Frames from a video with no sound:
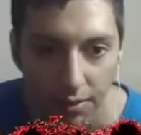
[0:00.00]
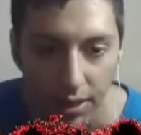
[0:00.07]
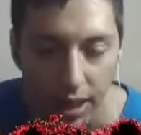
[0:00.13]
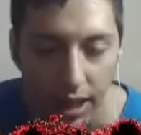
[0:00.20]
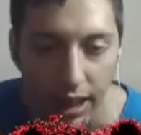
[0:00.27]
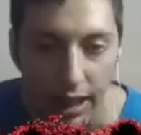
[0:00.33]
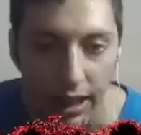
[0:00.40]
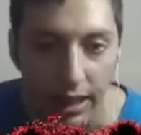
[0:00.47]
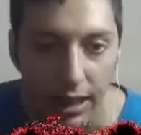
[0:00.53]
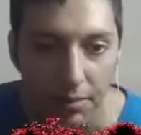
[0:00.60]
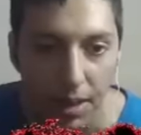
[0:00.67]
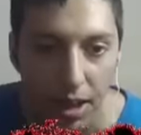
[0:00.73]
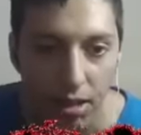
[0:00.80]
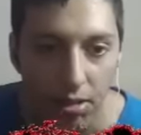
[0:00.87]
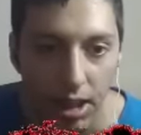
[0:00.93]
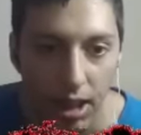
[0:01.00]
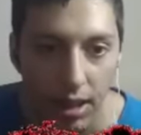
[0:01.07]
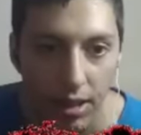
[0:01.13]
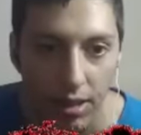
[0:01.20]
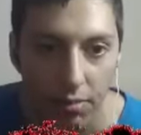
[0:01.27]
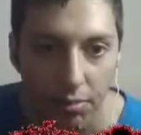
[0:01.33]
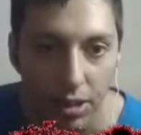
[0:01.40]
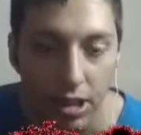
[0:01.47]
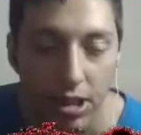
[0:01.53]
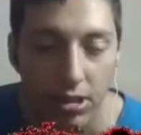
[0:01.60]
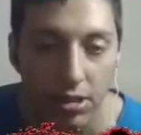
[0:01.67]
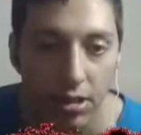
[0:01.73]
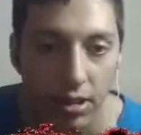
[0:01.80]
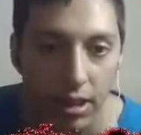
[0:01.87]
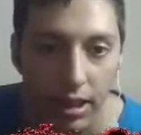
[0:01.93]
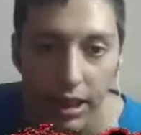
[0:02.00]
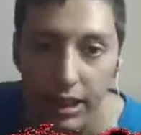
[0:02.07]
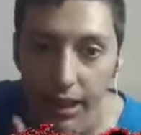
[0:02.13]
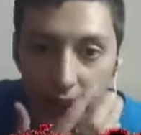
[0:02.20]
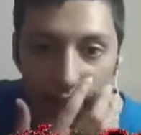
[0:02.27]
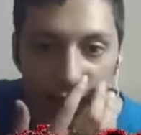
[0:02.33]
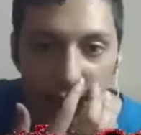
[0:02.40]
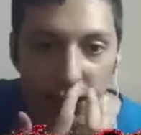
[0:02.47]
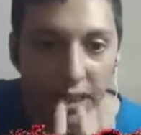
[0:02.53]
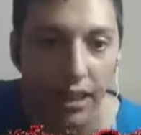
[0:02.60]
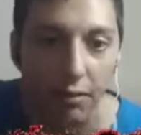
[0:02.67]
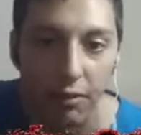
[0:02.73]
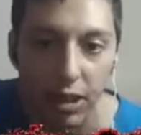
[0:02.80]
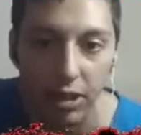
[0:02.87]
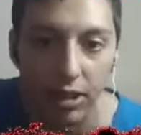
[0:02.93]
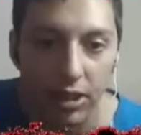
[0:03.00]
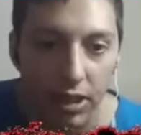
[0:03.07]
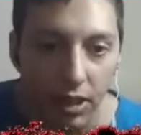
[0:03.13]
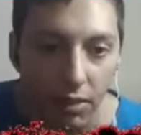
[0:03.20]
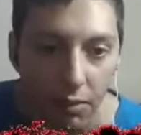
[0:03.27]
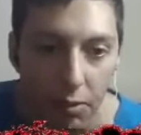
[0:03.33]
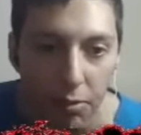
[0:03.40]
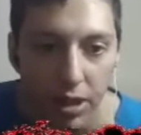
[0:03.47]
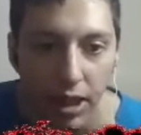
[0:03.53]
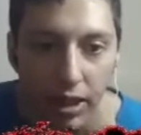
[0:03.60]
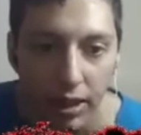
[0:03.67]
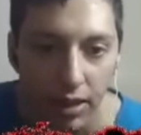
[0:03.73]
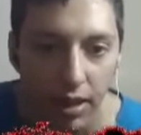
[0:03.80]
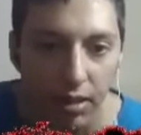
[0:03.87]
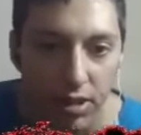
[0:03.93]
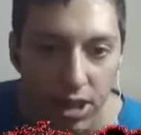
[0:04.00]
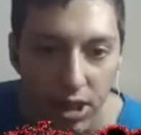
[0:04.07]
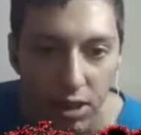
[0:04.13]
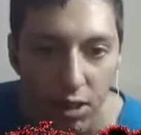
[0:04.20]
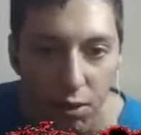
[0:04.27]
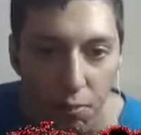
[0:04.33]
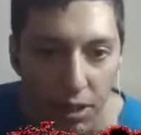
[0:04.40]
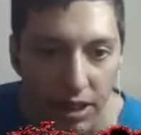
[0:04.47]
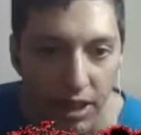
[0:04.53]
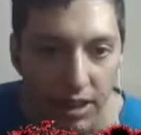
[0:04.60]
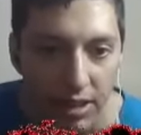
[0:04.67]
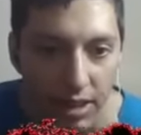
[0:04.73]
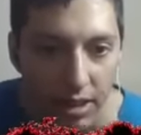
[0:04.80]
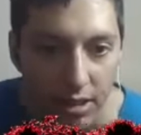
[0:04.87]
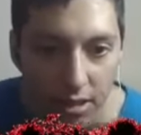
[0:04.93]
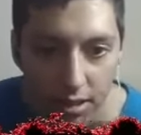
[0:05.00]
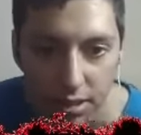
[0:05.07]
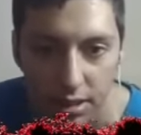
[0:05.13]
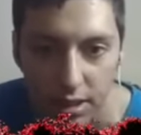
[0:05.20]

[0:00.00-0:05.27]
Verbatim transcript: A la gente más loca. Por eso en, delante en el video anterior vimos que ahí estaban los psicópatas y esos.